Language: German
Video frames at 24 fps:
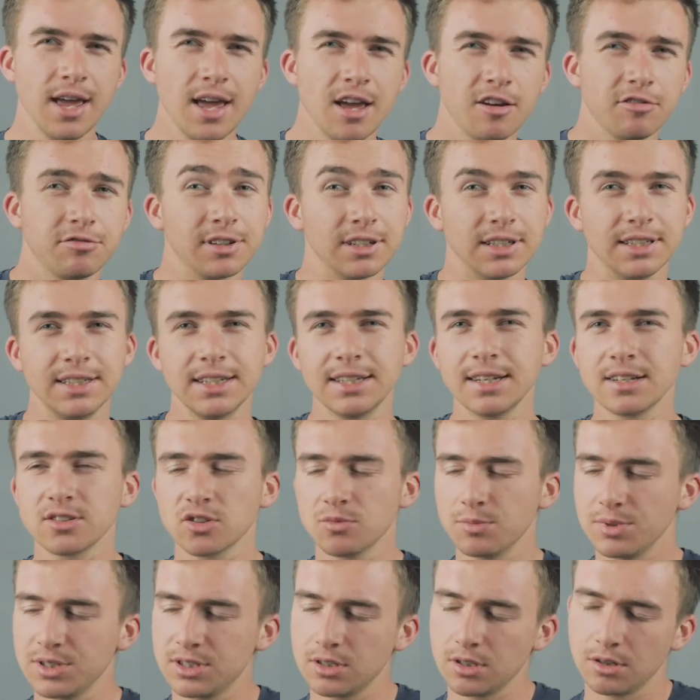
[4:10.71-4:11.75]
verlieren da so
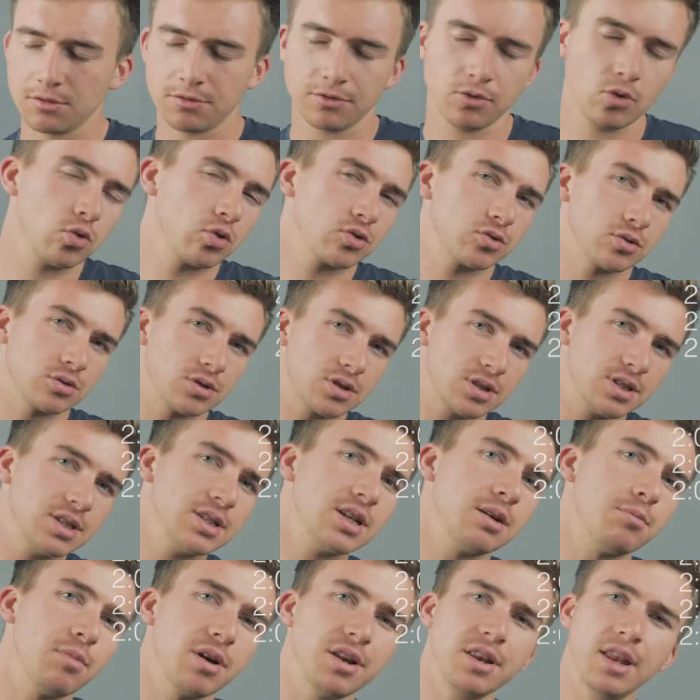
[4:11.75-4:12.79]
ein bisschen den Fokus und ziehen
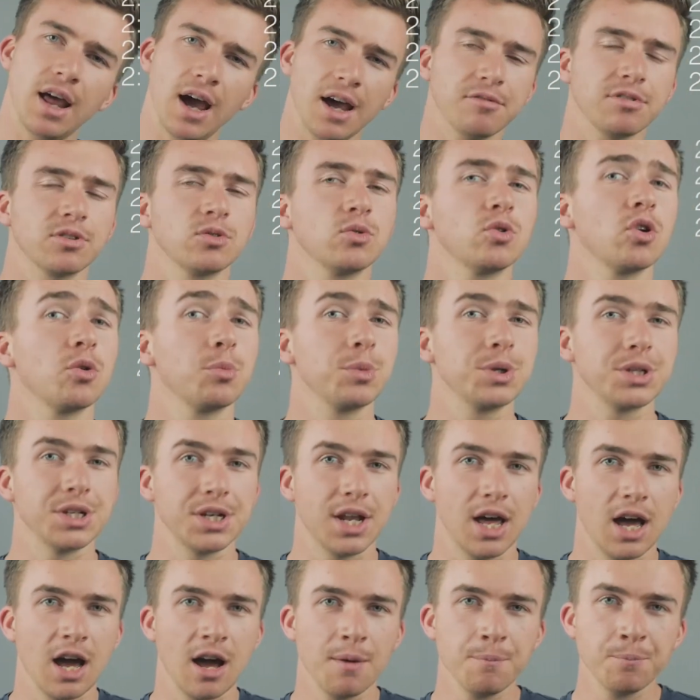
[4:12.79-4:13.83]
am Ende einfach nur noch mit
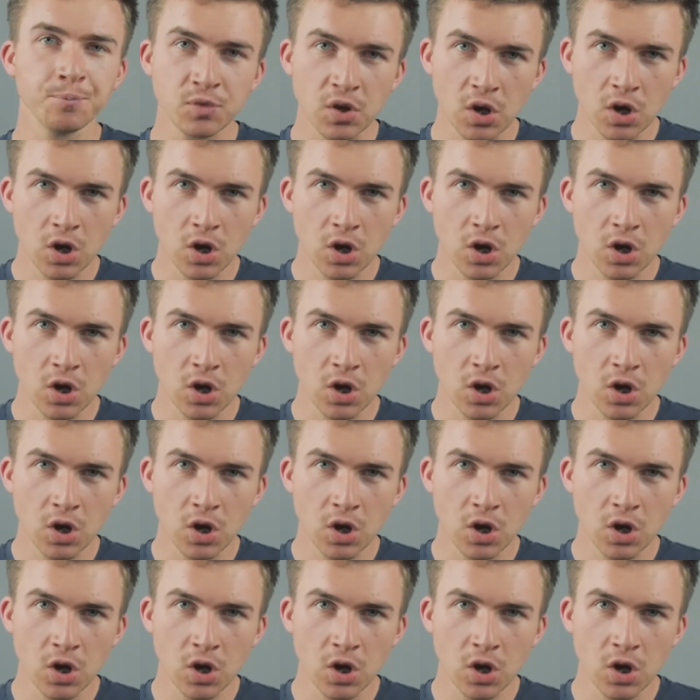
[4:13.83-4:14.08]
den Armen.